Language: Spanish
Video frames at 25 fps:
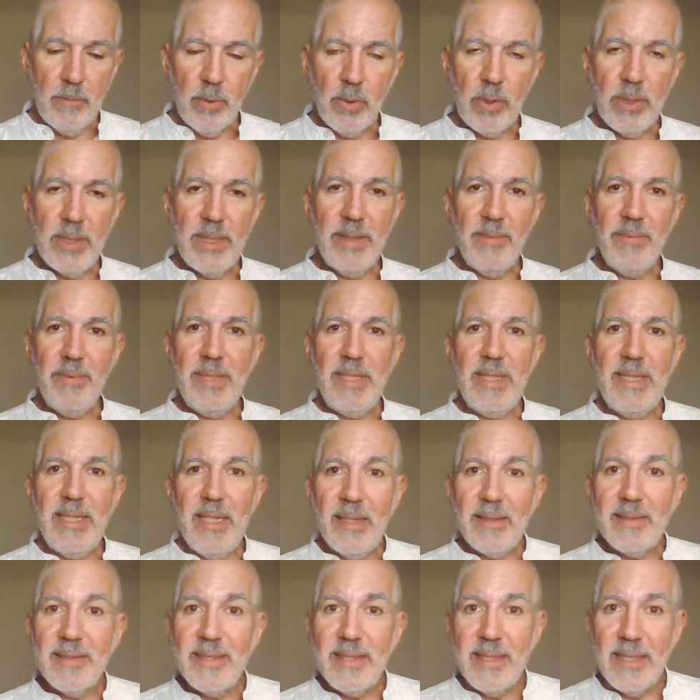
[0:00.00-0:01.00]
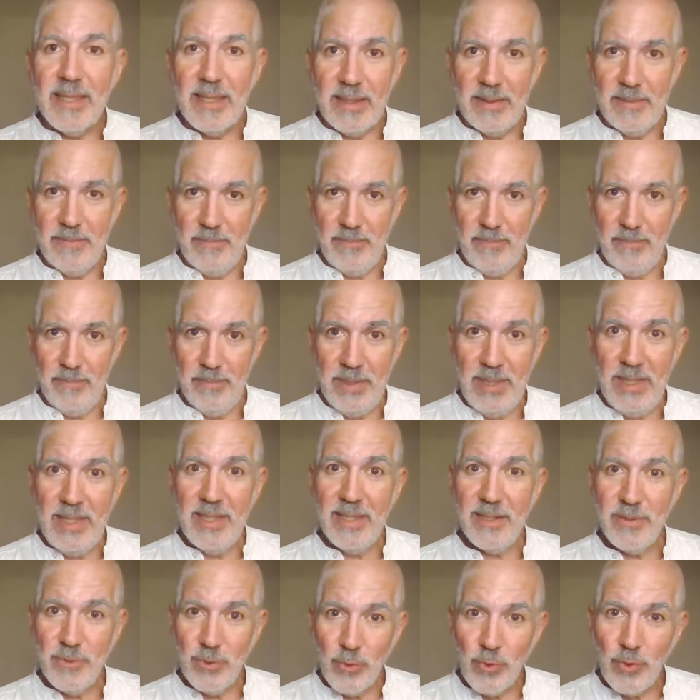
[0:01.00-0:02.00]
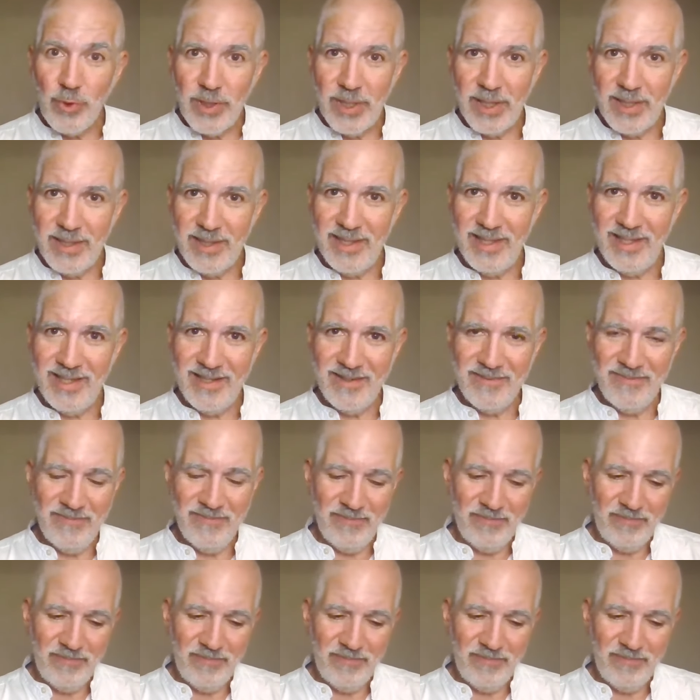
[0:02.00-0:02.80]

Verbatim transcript: Porque viene a ser, viene a suceder,